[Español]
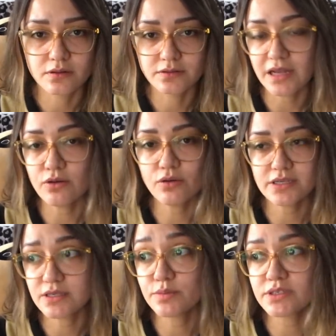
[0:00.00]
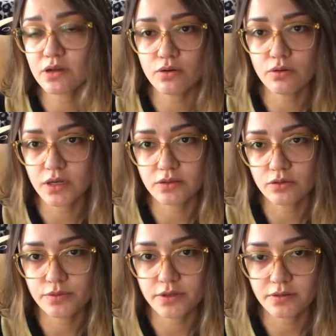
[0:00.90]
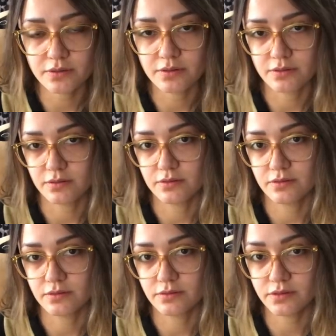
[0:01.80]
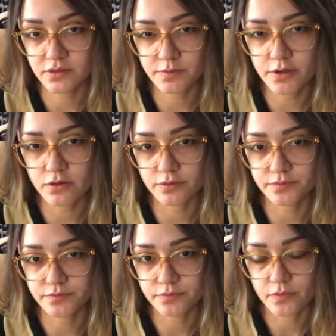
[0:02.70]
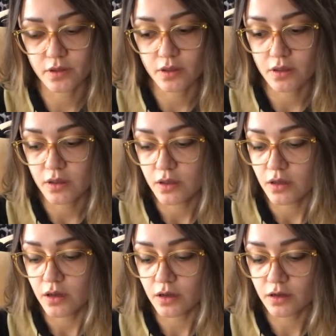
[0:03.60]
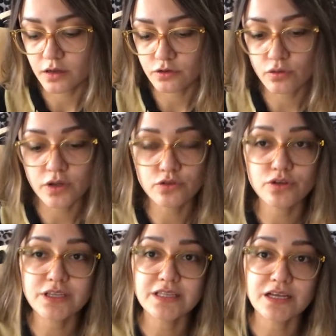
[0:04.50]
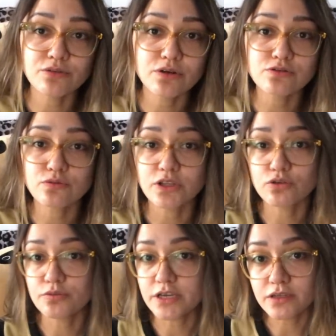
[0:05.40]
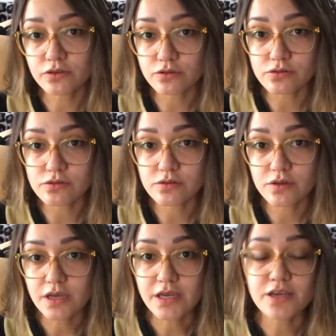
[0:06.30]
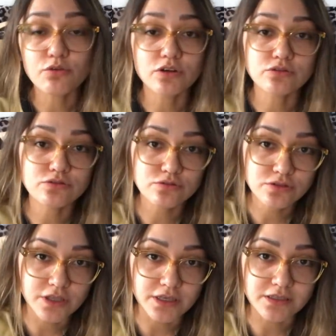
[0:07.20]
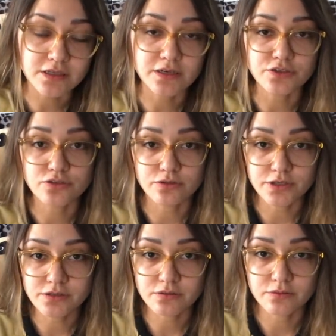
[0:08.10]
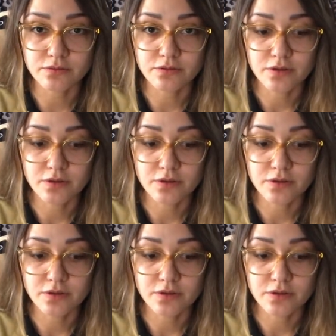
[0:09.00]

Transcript: está loca, siempre ha estado loca, todo bien. ¿Sí me explico? Ah, no ando gritando a los cuatro vientos. ¿Y cuántos de ustedes han hecho eso?